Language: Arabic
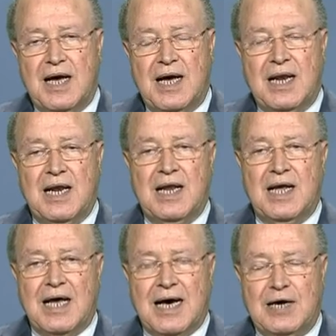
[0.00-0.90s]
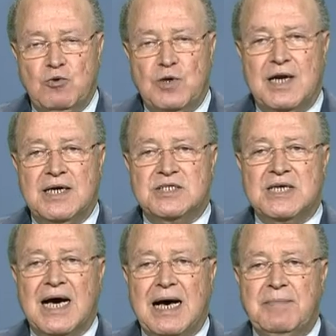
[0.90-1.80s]
القانون
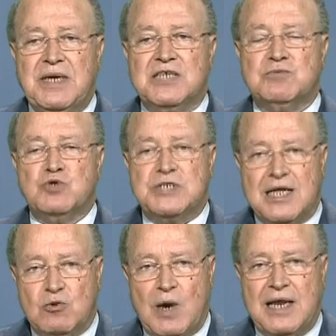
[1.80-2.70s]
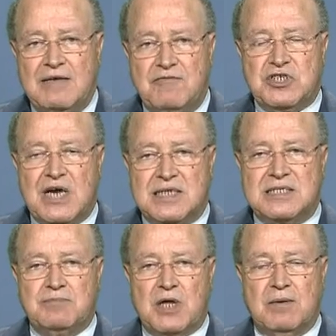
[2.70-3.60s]
الانتخابي نجم نصادقوا عليه في شهر
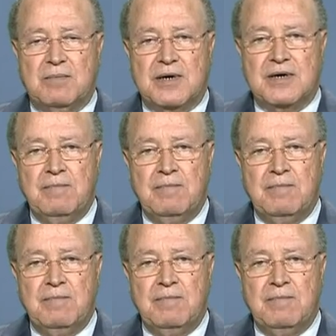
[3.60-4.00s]
سبتمبر